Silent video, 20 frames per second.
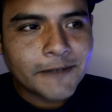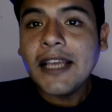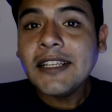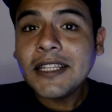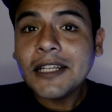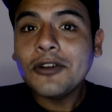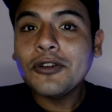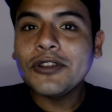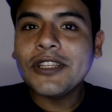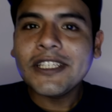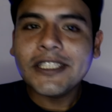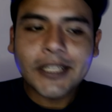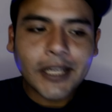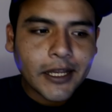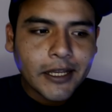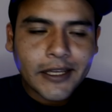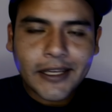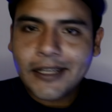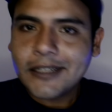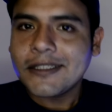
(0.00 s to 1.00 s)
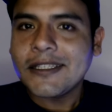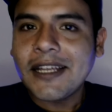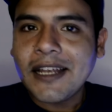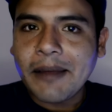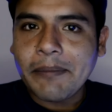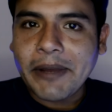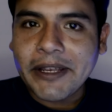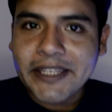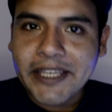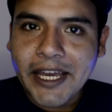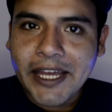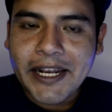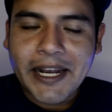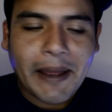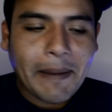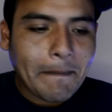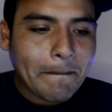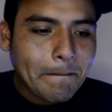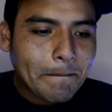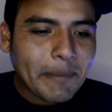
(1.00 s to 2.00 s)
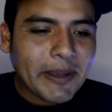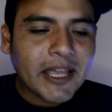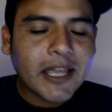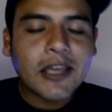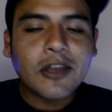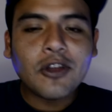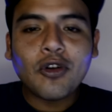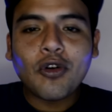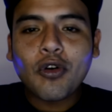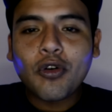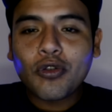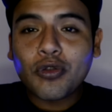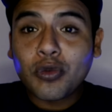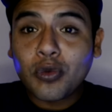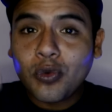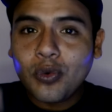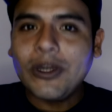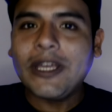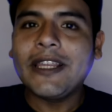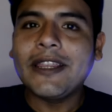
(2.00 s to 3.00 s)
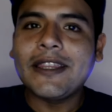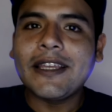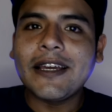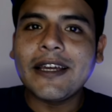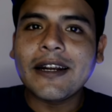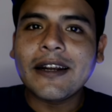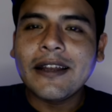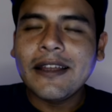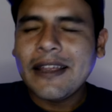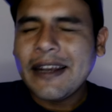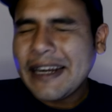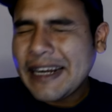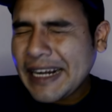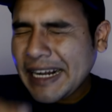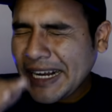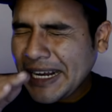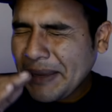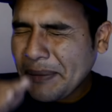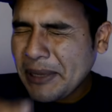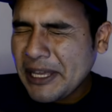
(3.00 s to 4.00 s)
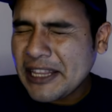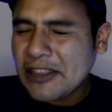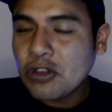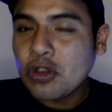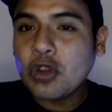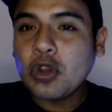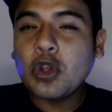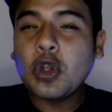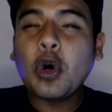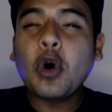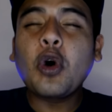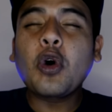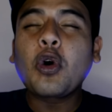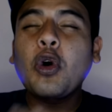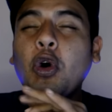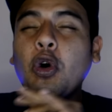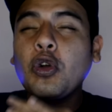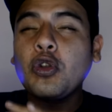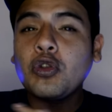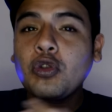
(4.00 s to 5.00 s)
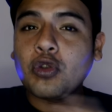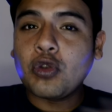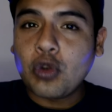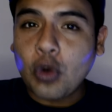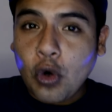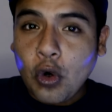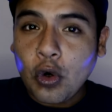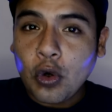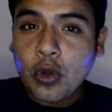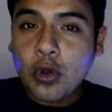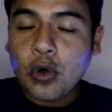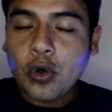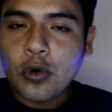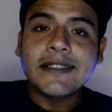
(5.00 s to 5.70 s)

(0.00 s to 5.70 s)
Esta noticia es de la mañana, pero Twitter reventó con todo.